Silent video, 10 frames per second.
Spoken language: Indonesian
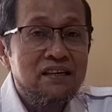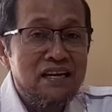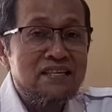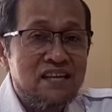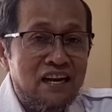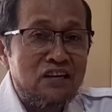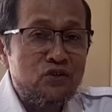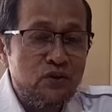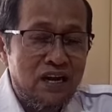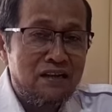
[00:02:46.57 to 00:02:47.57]
yang sekarang
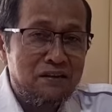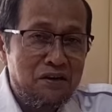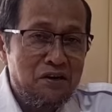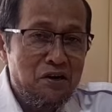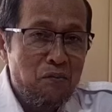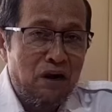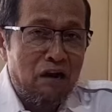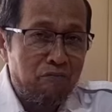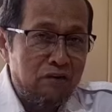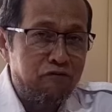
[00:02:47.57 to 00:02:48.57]
sudah
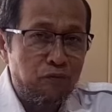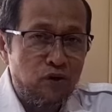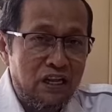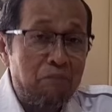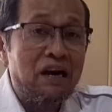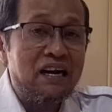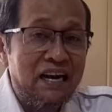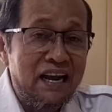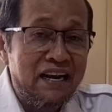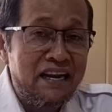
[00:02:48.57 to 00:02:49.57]
mengambil formulir
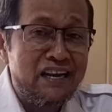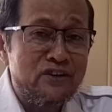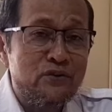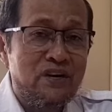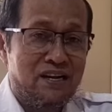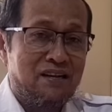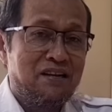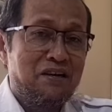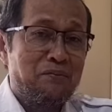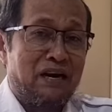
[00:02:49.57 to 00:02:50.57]
bahkan ada yang sudah
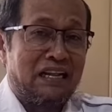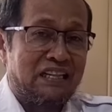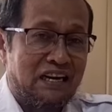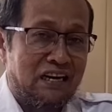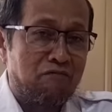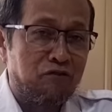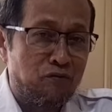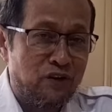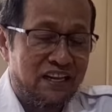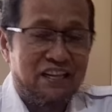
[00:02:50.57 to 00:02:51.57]
mengantarkan
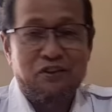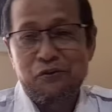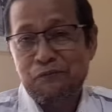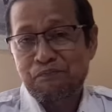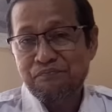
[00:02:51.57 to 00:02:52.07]
formulir itu.